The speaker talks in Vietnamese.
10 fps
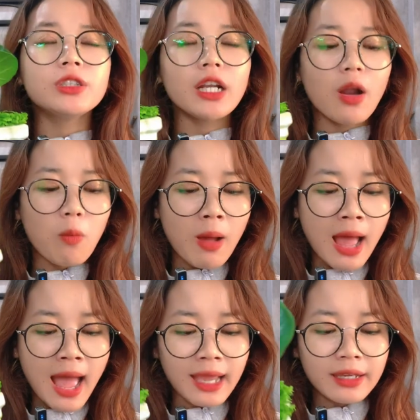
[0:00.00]
chất độc
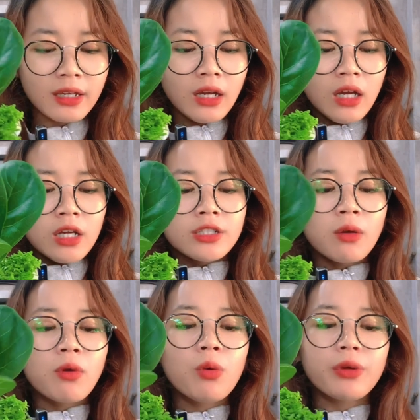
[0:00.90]
hại
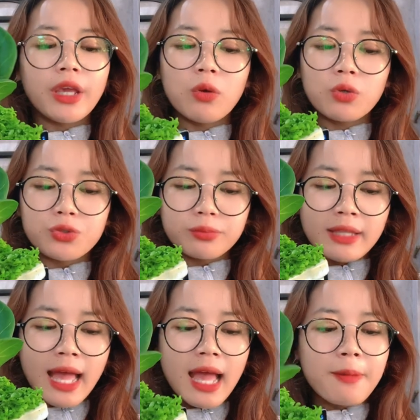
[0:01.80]
trong không khí của chúng
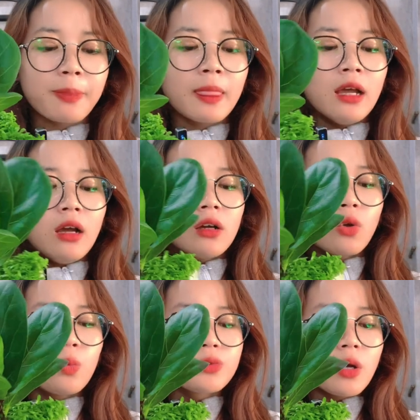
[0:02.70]
ta
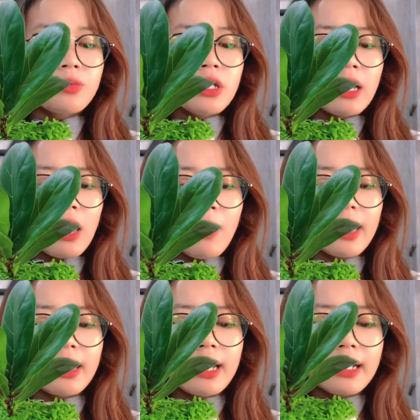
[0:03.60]
Cũng giống như các loại
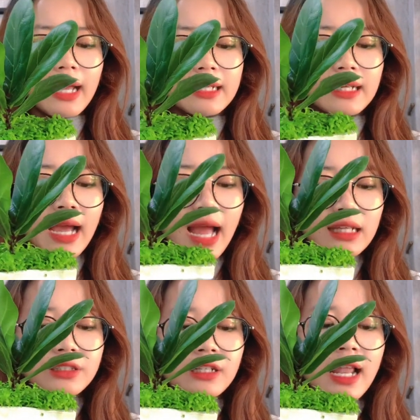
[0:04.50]
cây cảnh
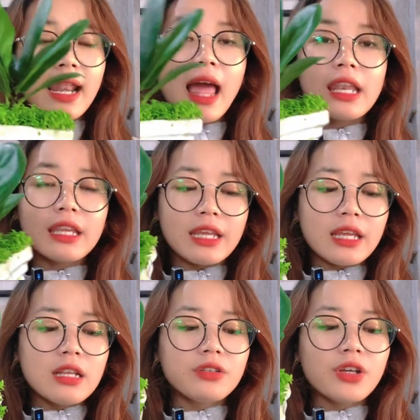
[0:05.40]
khác như là lan
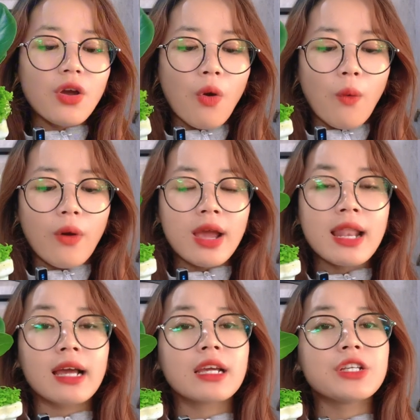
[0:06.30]
ý, lưỡi hổ hay
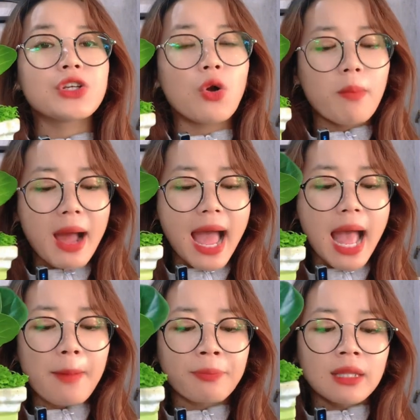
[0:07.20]
là cây trầu
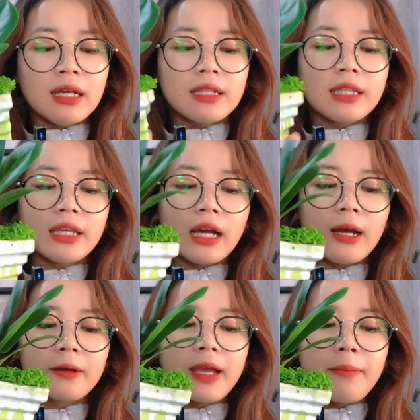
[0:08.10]
bà Thì uh,
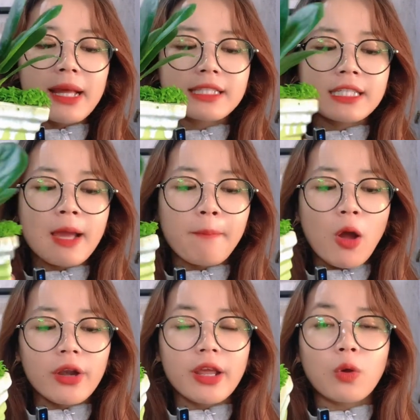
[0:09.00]
ờ, cây bằng
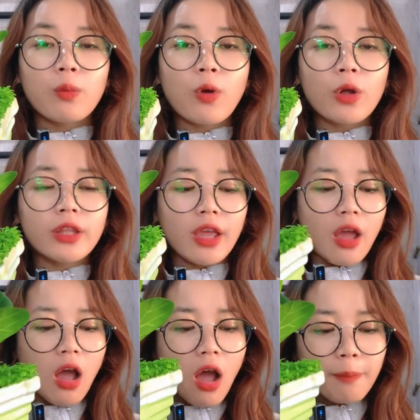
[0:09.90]
Singapore này cũng có thể
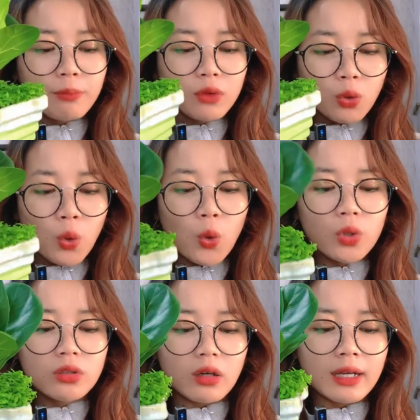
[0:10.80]
hấp thu
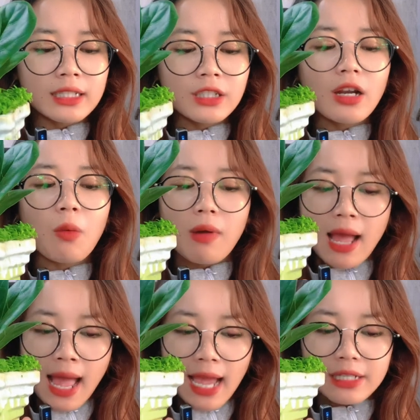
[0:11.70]
được các chất độc
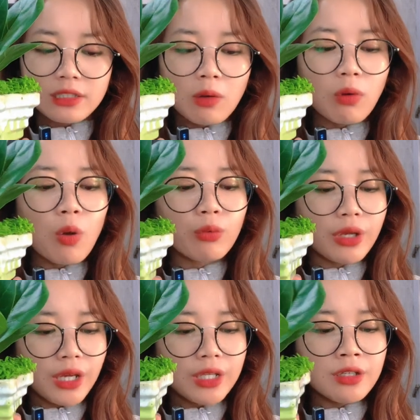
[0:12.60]
hại trong không
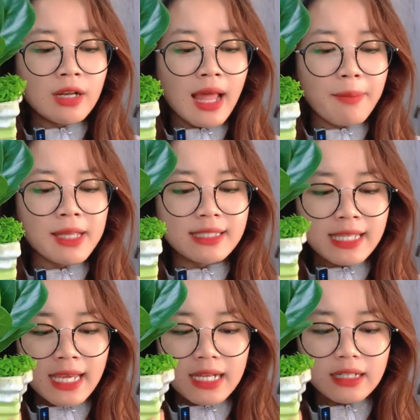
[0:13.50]
khí như là
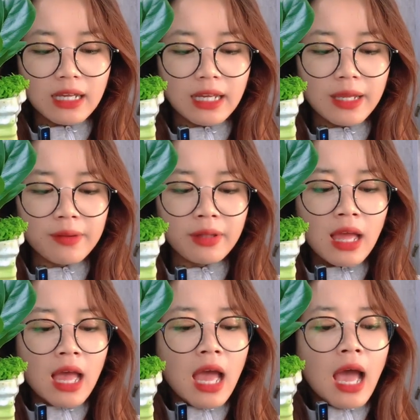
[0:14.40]
benzen này,
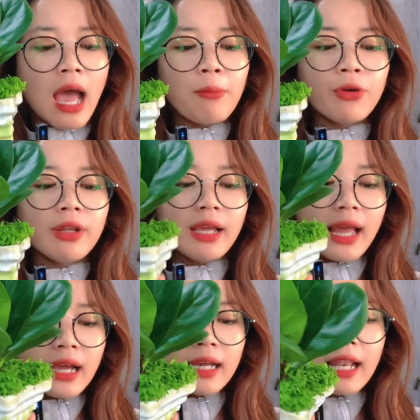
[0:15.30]

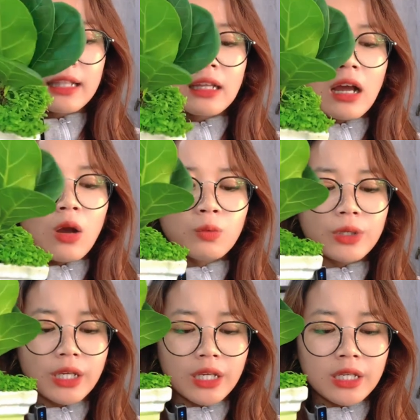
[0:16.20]
ammoniac hay là không
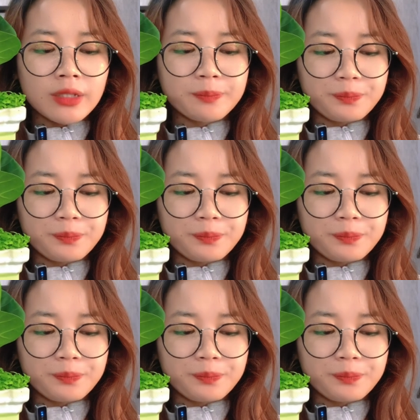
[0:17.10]
khí